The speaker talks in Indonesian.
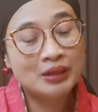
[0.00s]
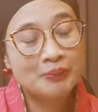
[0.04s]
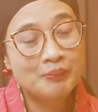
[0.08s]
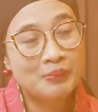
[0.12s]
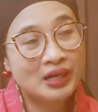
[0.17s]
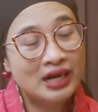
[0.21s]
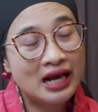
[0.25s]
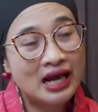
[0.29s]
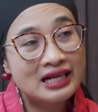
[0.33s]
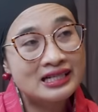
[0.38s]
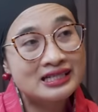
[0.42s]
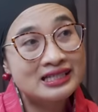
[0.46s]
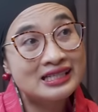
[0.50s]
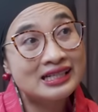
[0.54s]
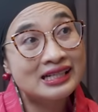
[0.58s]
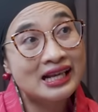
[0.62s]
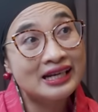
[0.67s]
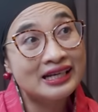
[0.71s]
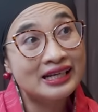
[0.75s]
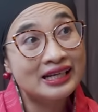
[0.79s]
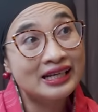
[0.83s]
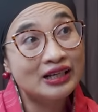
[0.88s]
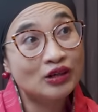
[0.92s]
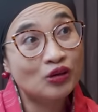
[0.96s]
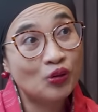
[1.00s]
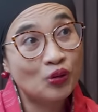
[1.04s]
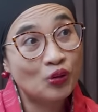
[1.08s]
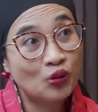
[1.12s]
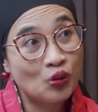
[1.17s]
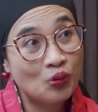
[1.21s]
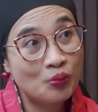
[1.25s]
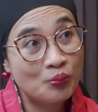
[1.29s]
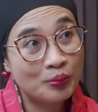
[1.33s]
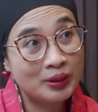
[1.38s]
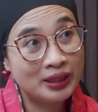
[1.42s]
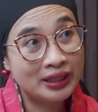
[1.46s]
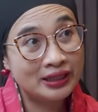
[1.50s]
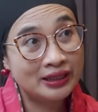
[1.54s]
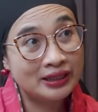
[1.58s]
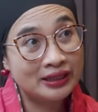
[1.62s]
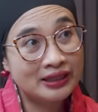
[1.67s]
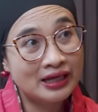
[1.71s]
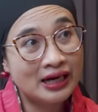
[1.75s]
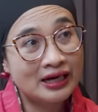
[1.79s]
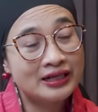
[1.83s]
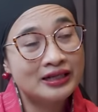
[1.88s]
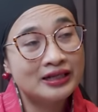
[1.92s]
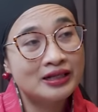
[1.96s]
Keberhasilan
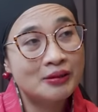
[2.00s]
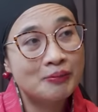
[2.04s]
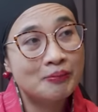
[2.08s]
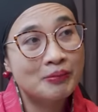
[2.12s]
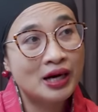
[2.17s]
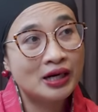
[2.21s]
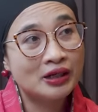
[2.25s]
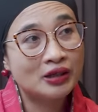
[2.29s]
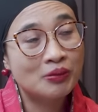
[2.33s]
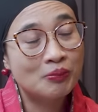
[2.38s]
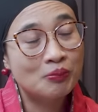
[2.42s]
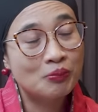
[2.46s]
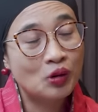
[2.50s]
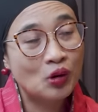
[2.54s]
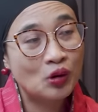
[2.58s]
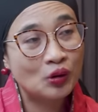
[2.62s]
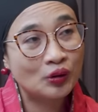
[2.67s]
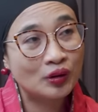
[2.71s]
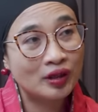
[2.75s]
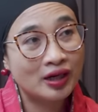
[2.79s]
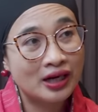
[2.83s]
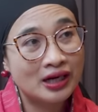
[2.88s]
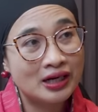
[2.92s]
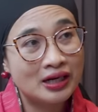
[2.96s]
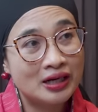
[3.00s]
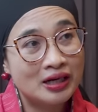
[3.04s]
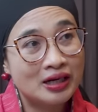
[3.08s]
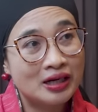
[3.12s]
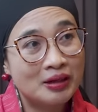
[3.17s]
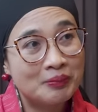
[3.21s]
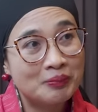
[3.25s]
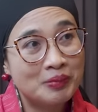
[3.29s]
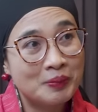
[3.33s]
ekonomi yang digembar-gemborkan